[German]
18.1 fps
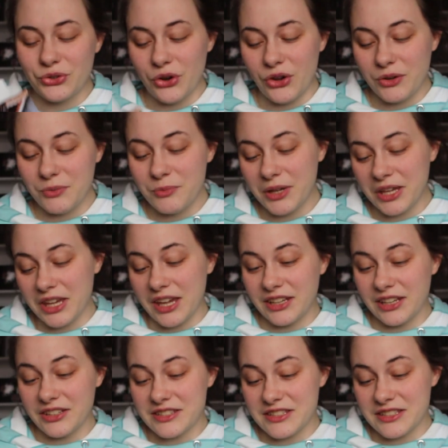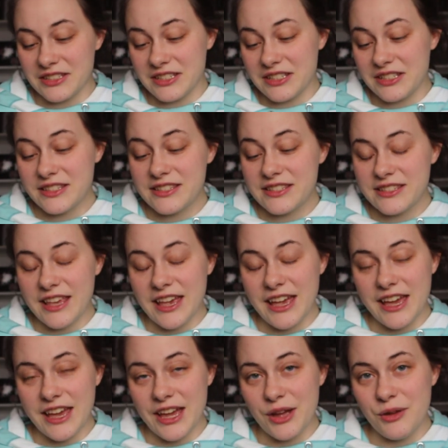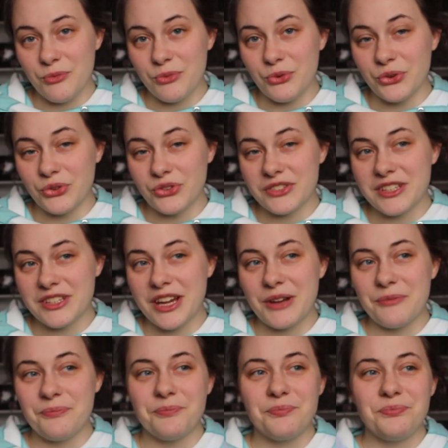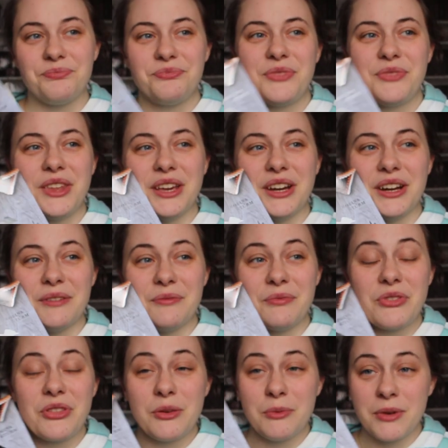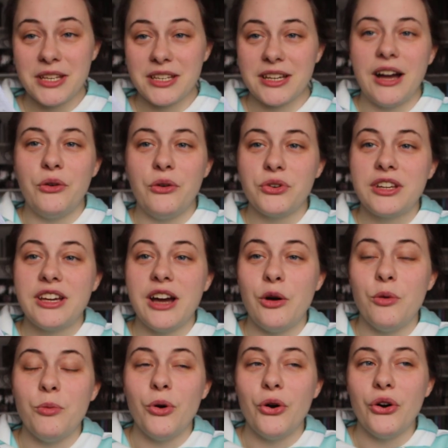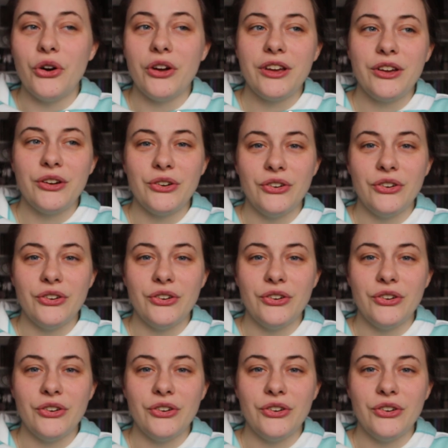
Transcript: Dort begegnet sie Sam, unserem, ja, ziemlich rauen Cowboy.